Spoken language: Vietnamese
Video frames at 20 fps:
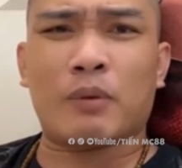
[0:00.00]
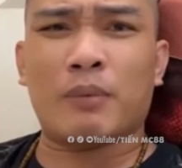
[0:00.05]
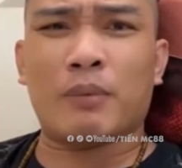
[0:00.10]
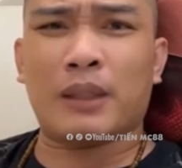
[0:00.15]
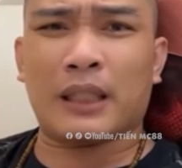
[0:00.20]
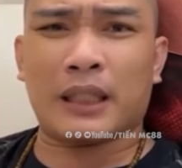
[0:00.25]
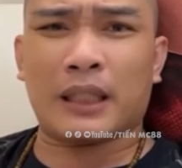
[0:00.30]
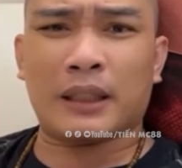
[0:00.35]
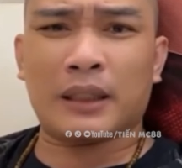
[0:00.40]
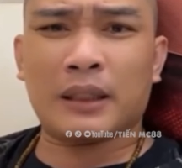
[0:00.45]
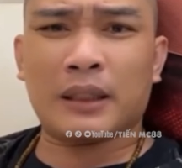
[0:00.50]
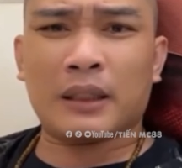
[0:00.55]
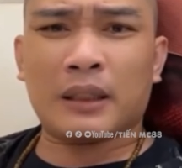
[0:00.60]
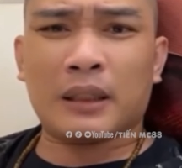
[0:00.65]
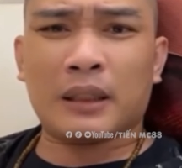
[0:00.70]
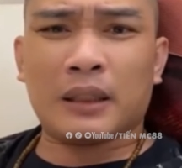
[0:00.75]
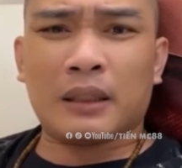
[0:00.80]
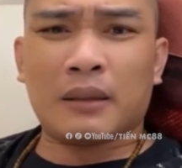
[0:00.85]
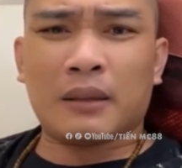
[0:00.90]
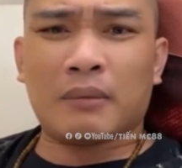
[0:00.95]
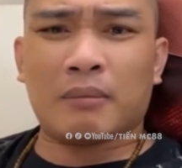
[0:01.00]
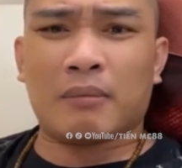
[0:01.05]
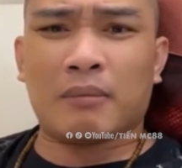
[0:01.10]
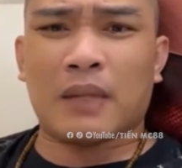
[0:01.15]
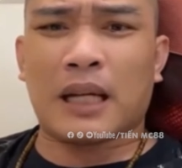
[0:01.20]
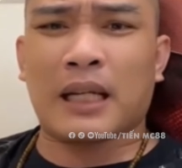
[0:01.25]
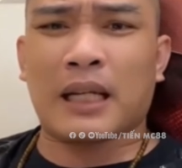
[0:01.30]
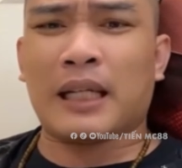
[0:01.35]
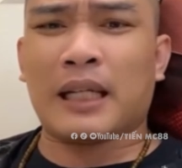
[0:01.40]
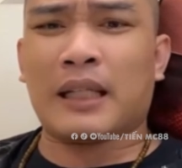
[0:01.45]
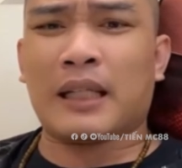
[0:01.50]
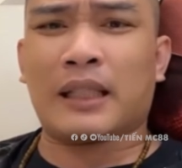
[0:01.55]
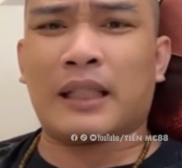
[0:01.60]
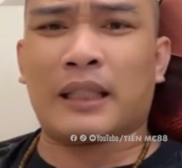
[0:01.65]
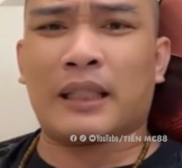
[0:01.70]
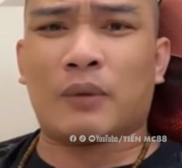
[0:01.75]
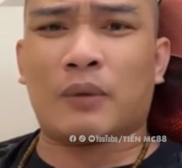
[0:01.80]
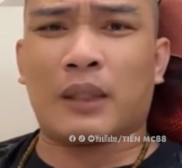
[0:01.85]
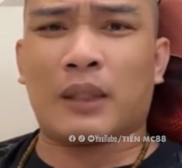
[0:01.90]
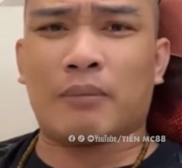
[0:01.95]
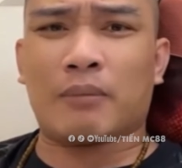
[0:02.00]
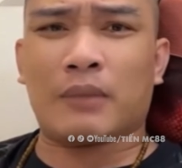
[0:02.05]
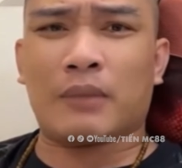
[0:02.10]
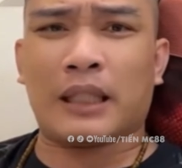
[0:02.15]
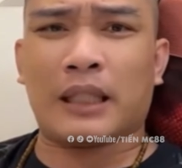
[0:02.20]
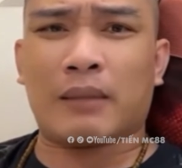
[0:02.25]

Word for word: mình đây mà lại để người anh của em người